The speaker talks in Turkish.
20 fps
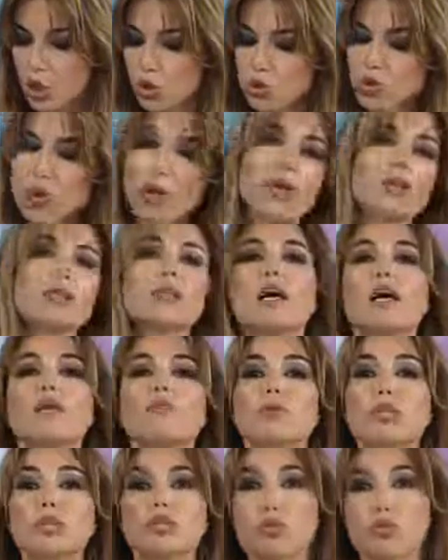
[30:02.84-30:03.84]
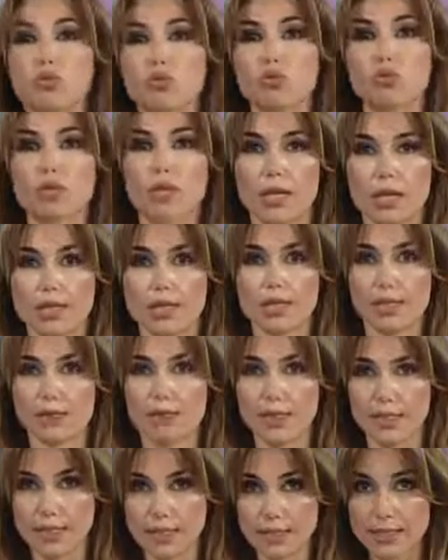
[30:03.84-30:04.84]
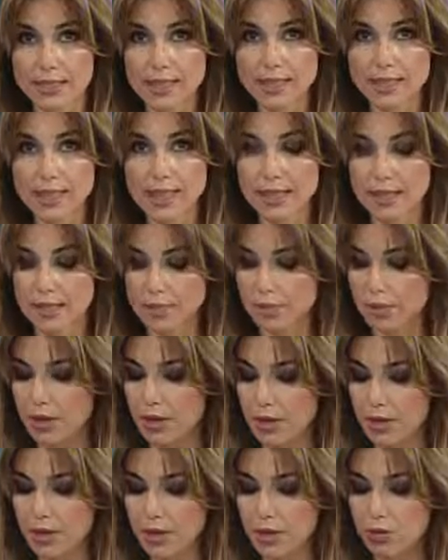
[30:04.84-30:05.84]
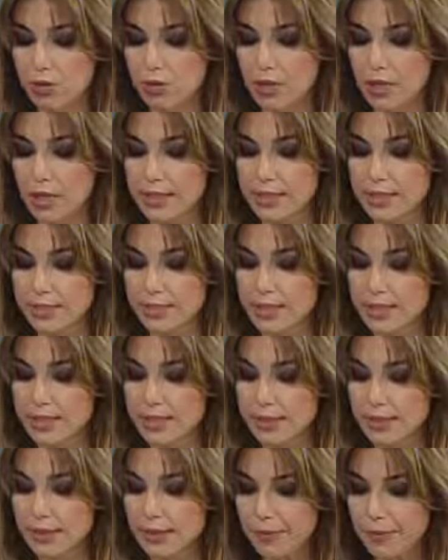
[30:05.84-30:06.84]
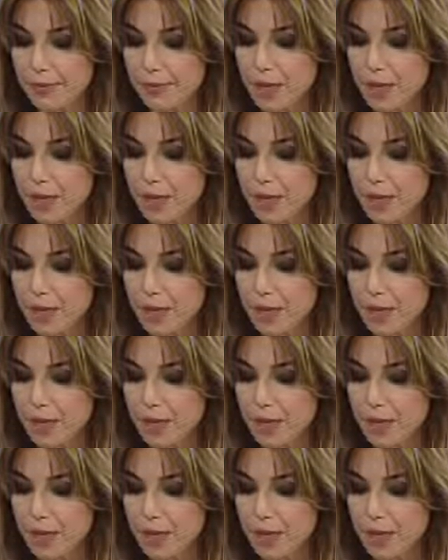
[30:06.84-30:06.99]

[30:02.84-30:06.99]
Şu anda 1.416 seviyesinde sterlin e, dolar seviyesi.